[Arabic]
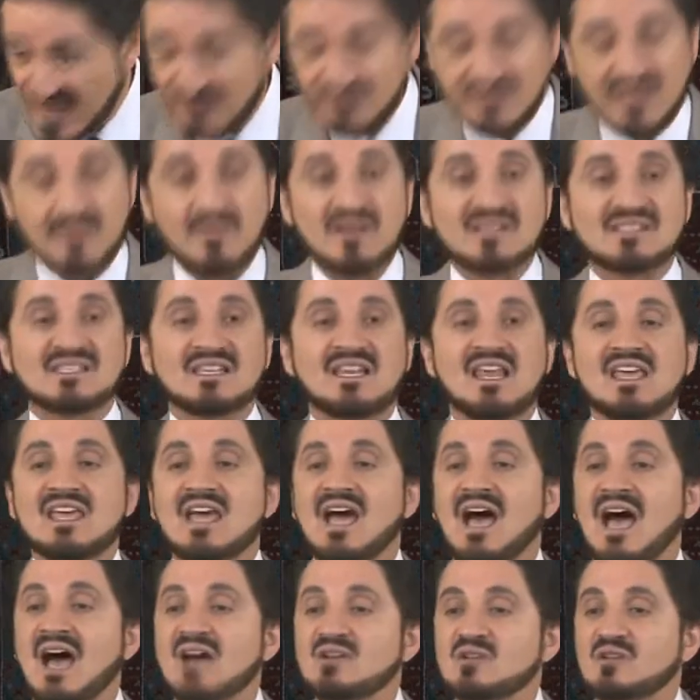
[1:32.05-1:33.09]
لم تمس
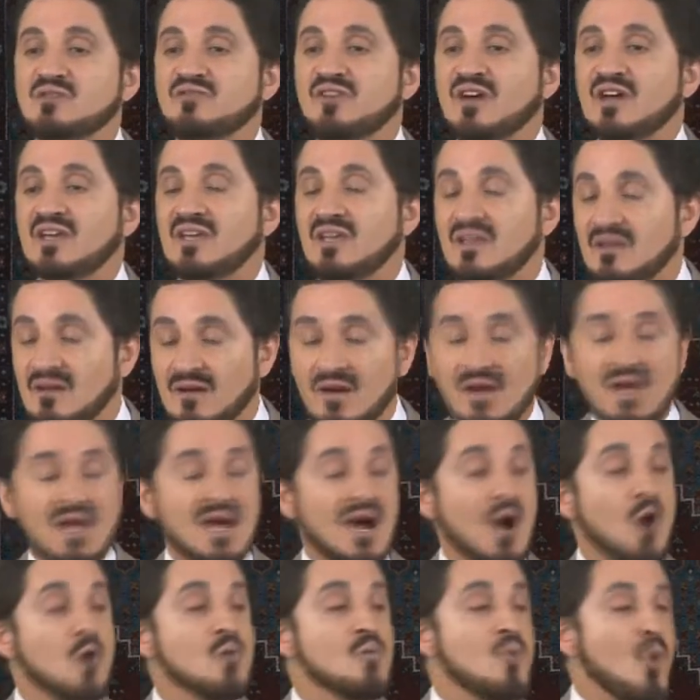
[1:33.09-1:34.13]
إليها حاجة فقير
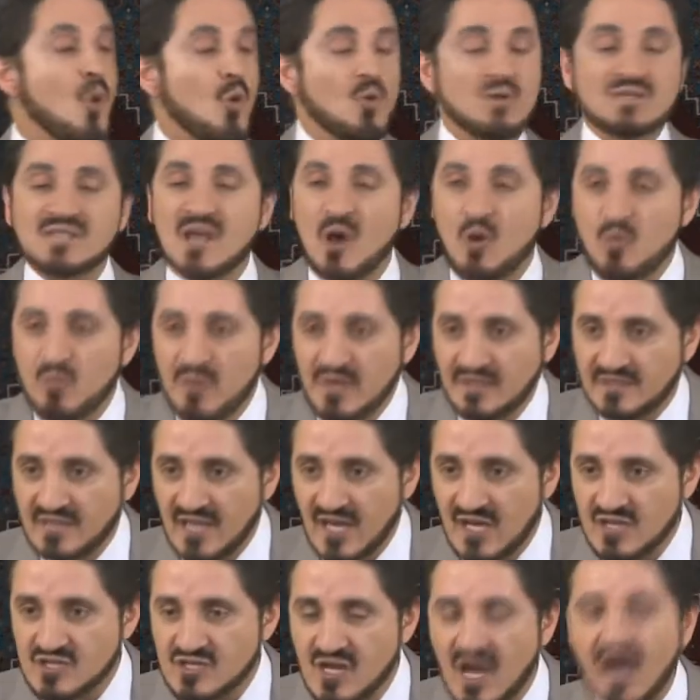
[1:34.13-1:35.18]
أو معوز أو
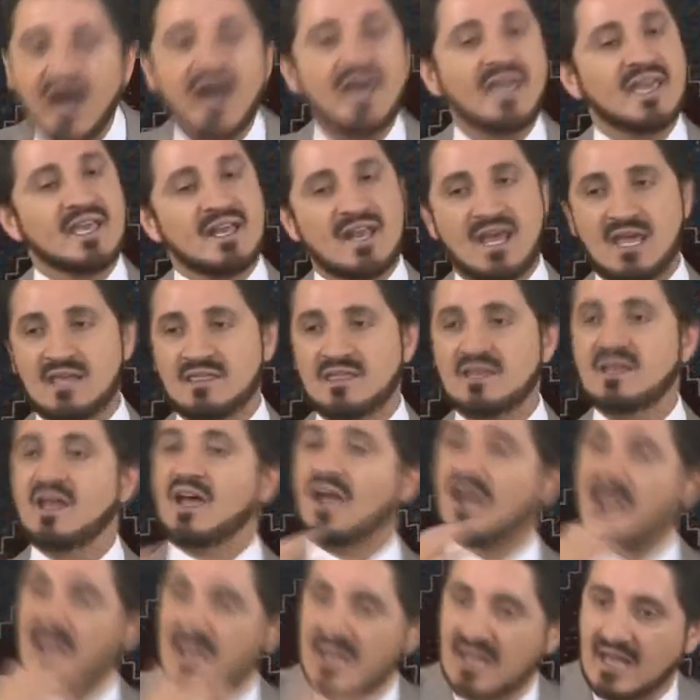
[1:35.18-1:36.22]
محتاج آه حينئذ
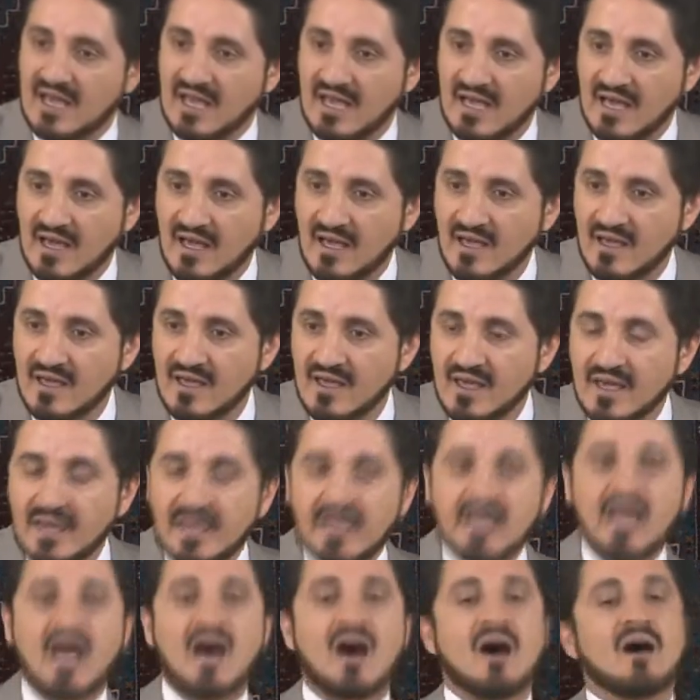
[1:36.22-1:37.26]
نقلناها
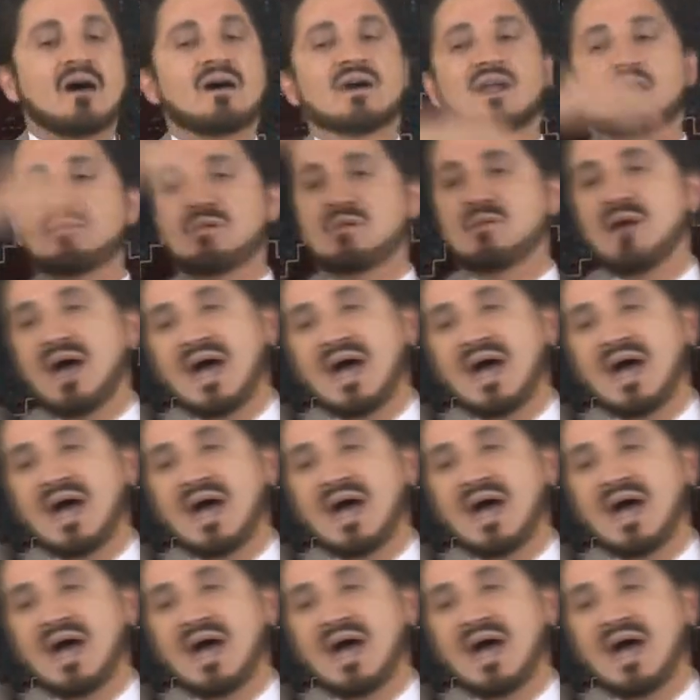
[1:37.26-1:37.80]
إلى أقرب